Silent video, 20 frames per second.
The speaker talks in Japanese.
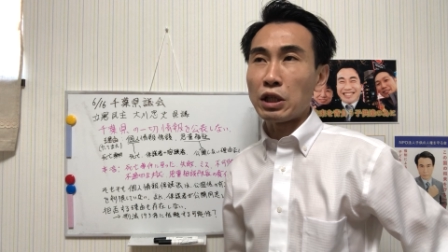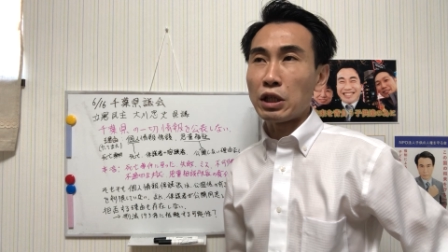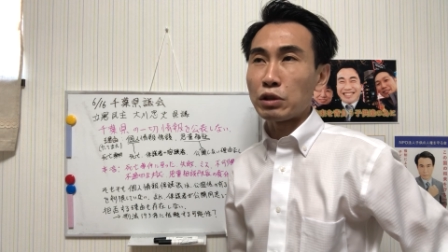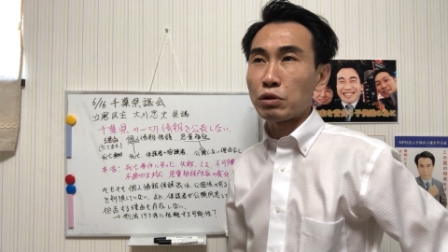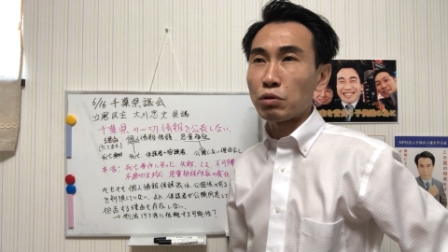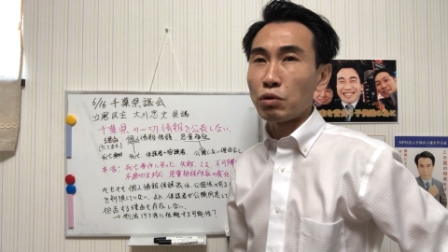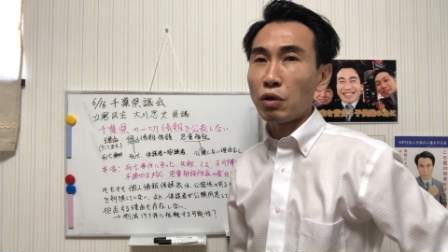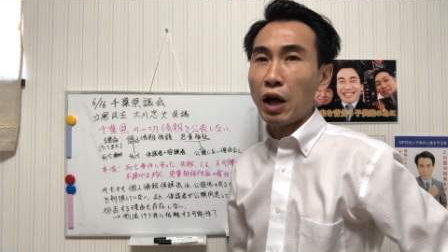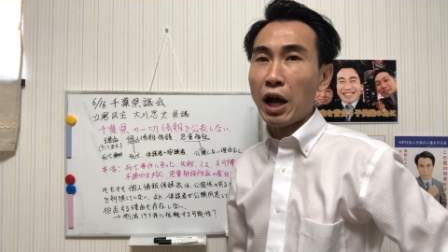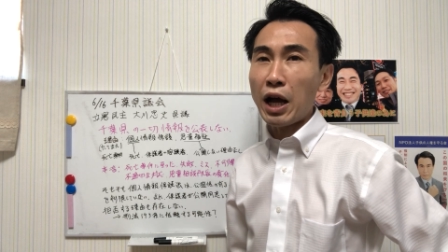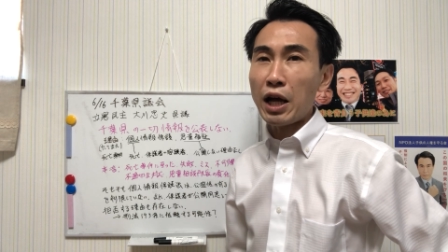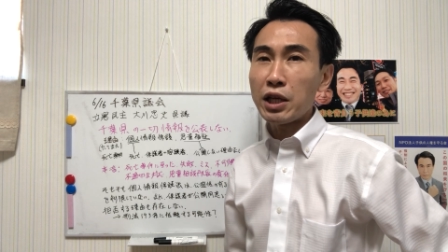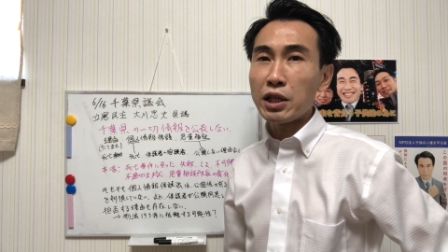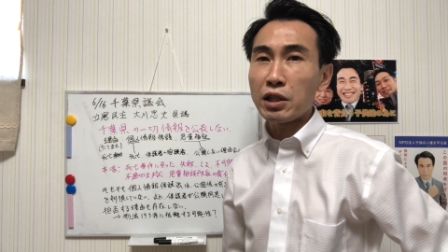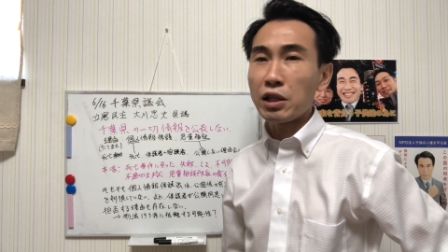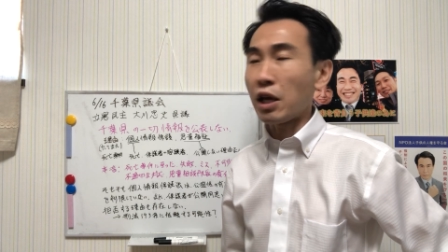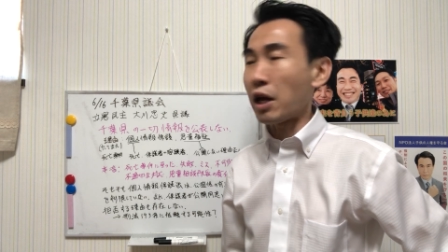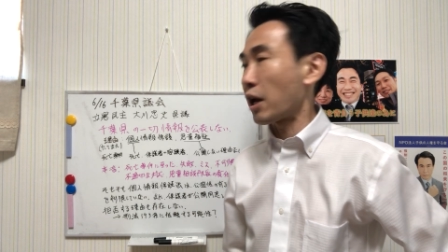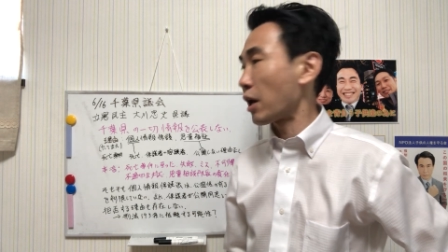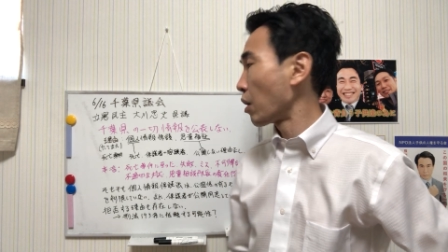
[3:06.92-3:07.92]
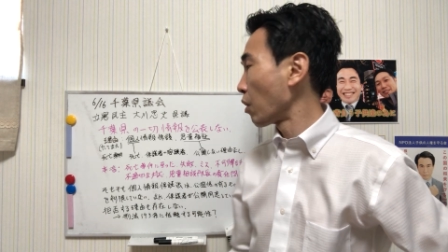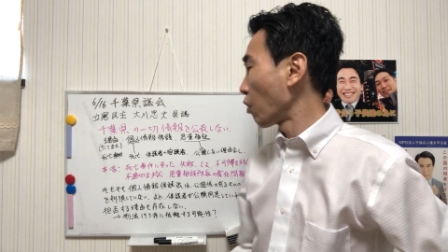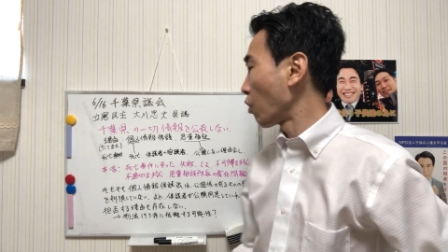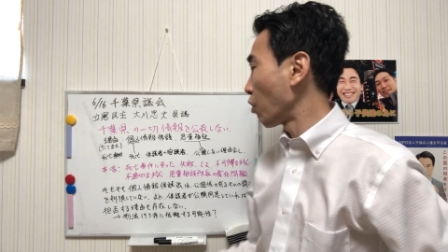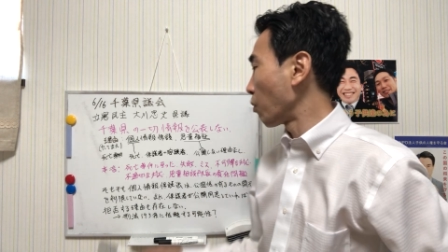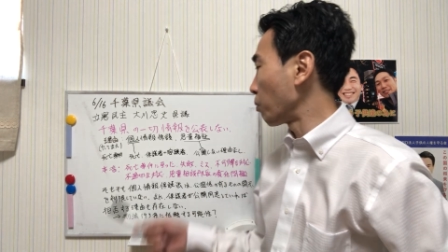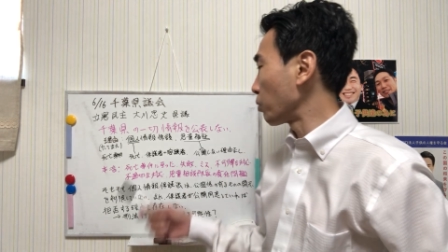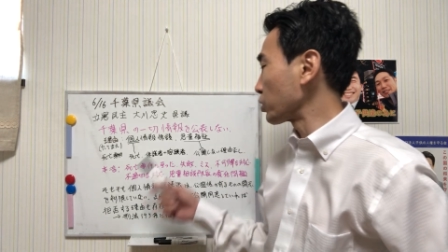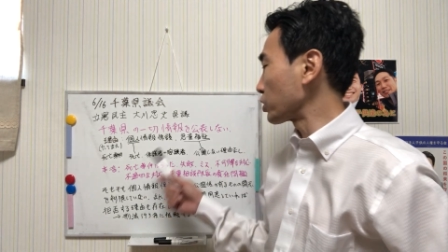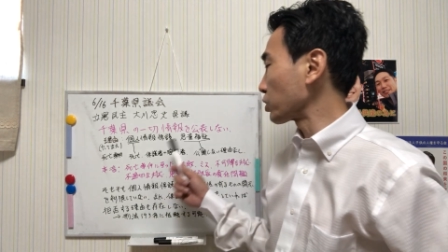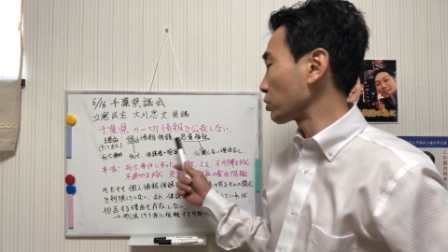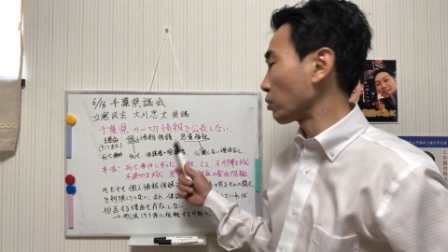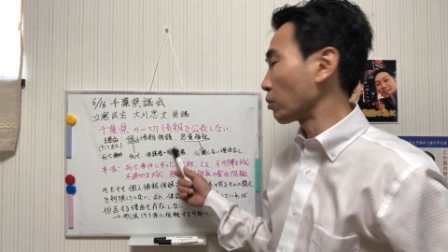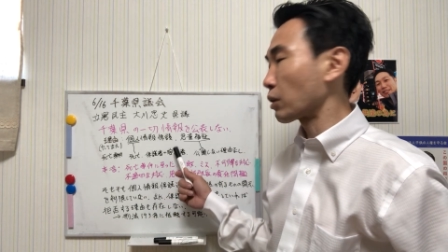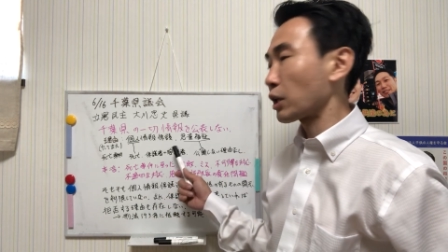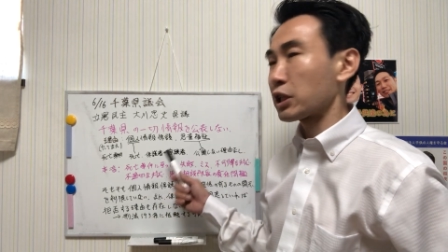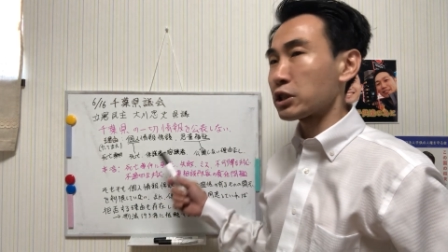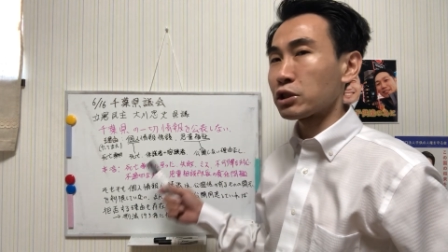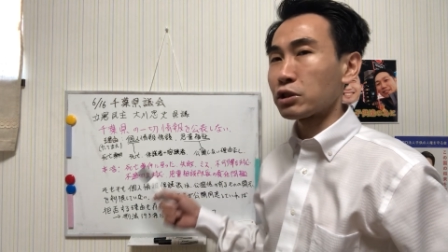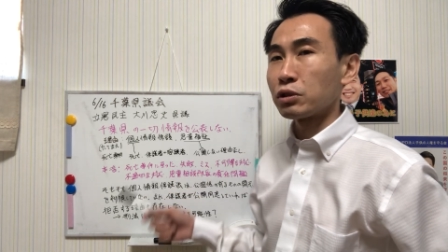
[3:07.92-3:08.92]
でその背景面白お
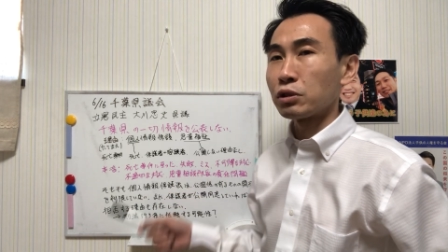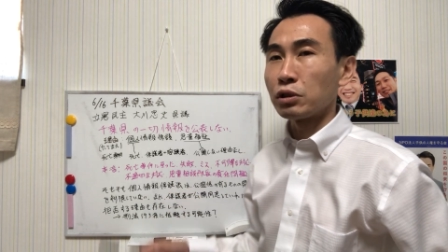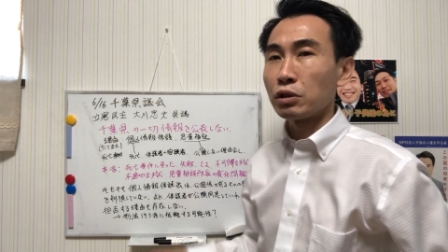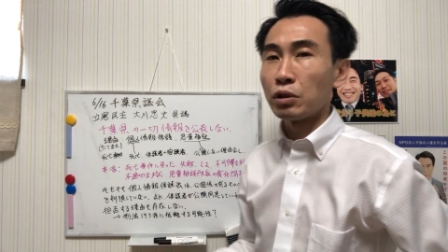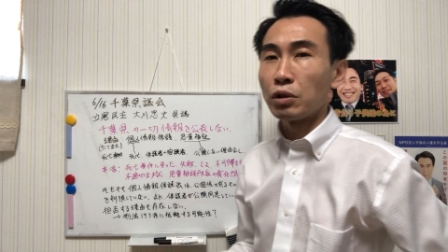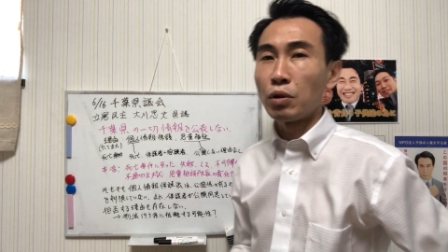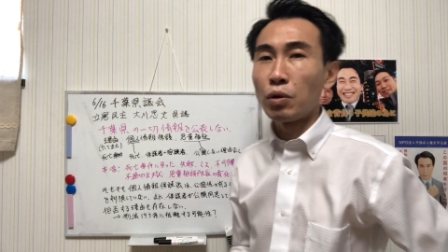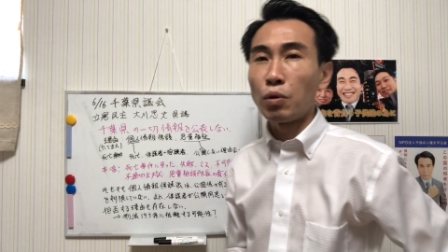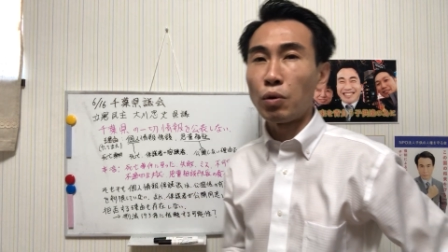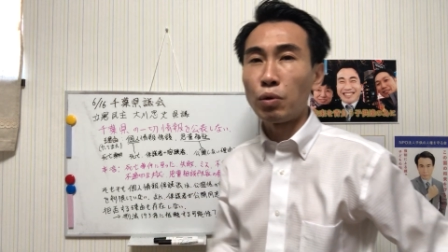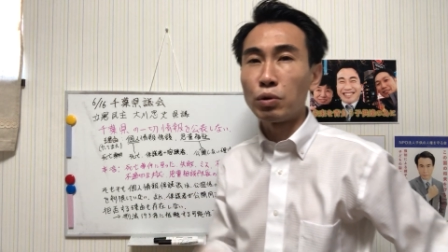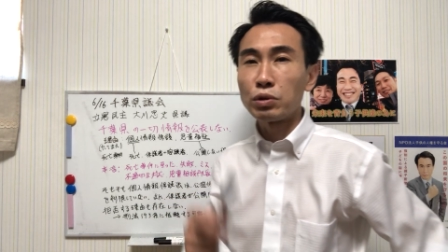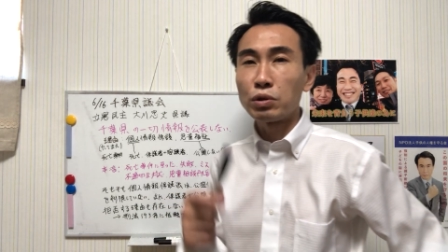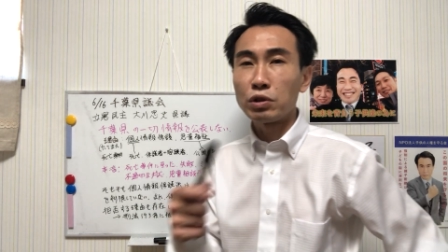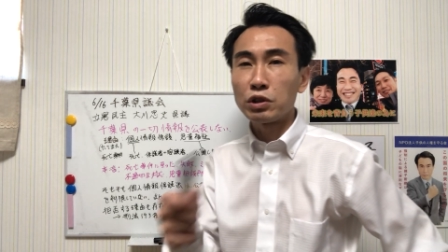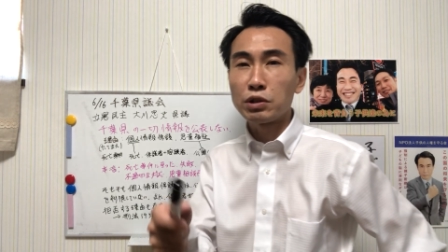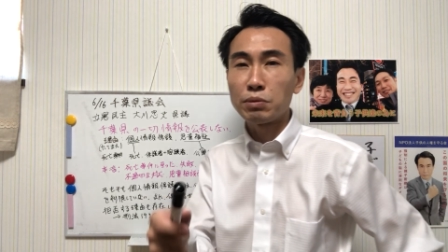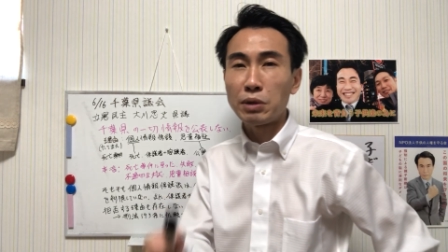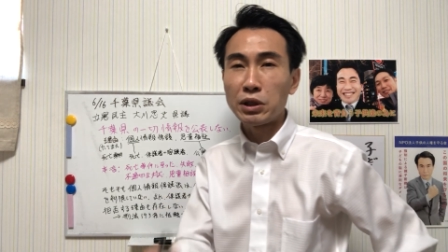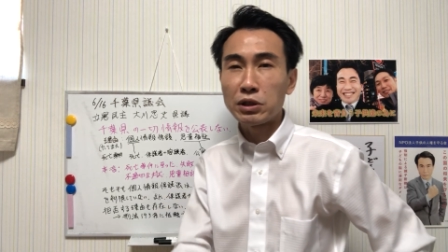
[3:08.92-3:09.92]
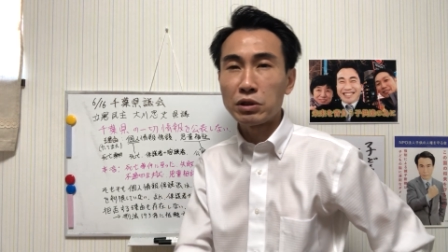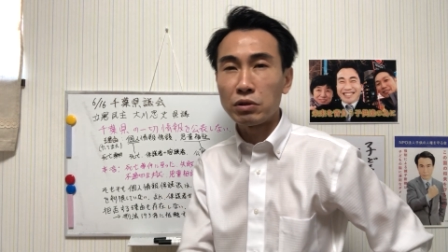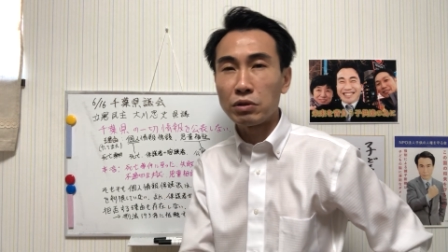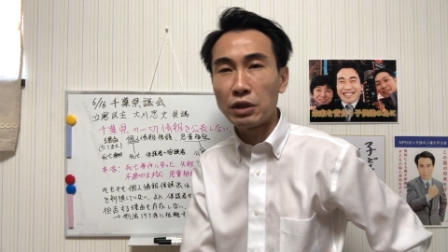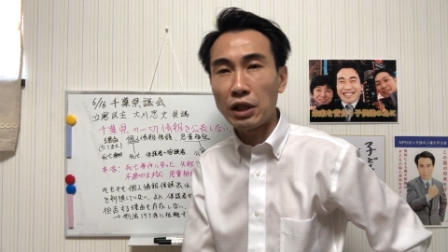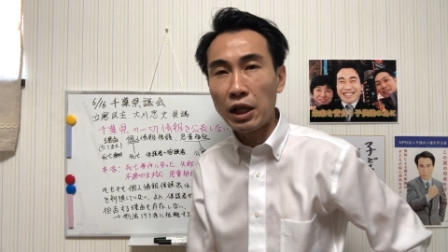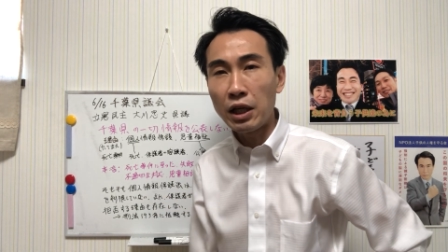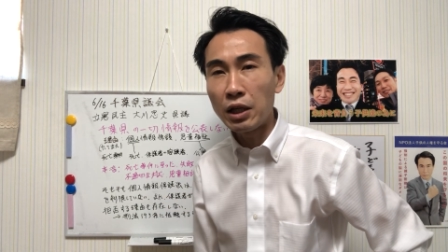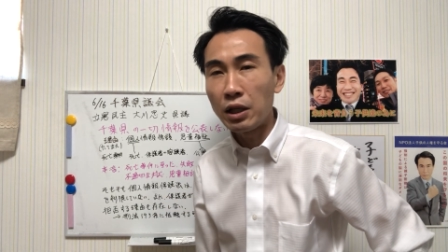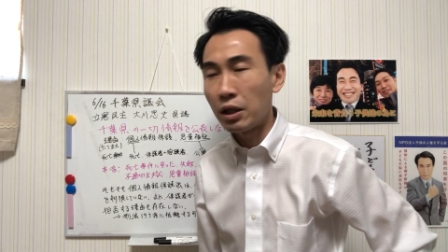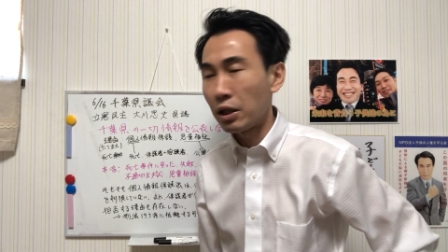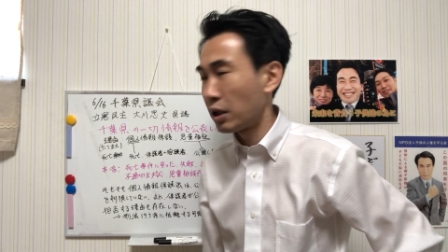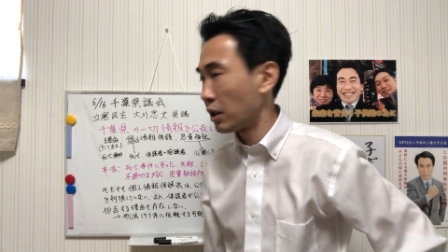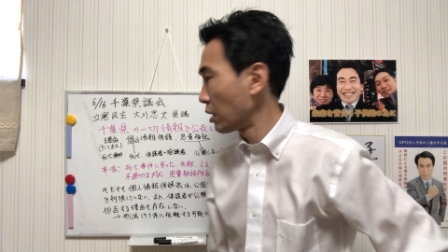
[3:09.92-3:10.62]
かしく報道しますよね